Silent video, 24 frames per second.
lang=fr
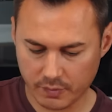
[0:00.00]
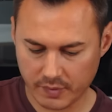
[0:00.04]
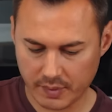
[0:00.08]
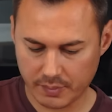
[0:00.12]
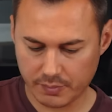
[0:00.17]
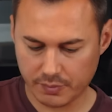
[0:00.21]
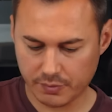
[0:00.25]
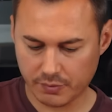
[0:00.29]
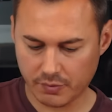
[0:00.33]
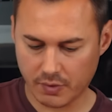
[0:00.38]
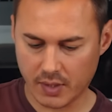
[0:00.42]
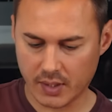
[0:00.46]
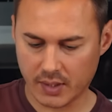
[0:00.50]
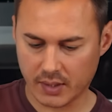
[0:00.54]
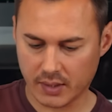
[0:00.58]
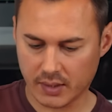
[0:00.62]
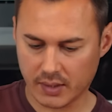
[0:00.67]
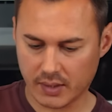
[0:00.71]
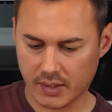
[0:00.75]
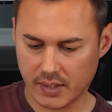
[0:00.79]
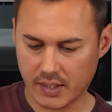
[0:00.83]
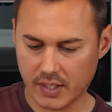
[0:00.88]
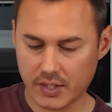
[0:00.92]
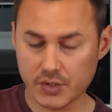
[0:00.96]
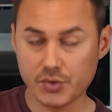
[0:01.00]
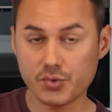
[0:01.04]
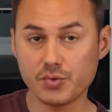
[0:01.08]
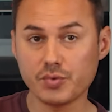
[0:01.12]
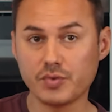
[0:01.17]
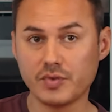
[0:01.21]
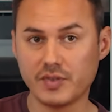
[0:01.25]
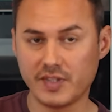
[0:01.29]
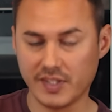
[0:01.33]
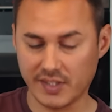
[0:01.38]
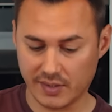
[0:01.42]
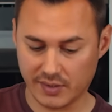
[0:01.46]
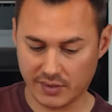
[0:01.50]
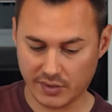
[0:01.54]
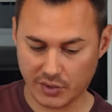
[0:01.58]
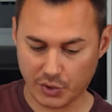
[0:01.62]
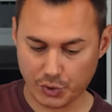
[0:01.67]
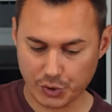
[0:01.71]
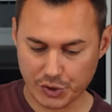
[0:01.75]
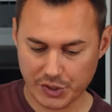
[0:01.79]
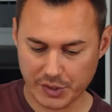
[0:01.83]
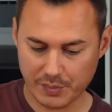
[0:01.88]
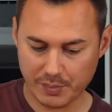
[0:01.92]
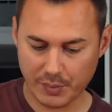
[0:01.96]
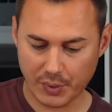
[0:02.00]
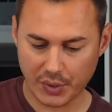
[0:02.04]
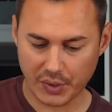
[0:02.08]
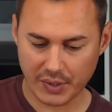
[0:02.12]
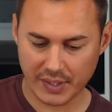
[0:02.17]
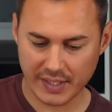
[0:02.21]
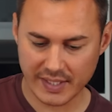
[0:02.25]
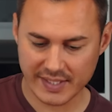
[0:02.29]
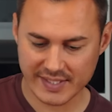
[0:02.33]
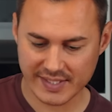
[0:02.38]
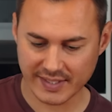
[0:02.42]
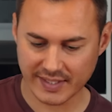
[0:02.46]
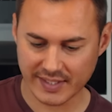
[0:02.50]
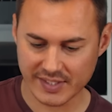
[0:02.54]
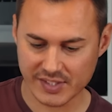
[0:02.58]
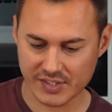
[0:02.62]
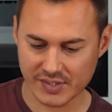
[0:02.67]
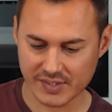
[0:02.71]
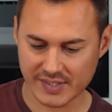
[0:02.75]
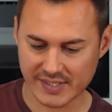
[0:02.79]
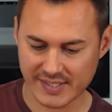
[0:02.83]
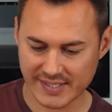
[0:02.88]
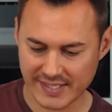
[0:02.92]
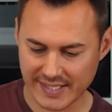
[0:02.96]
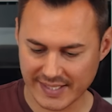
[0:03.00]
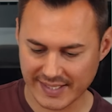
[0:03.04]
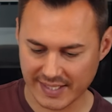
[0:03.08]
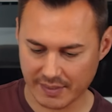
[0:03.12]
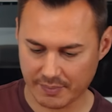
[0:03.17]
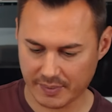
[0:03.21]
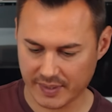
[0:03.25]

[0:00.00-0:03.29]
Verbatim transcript: va pouvoir ajouter tranquillement les ingrédients secs à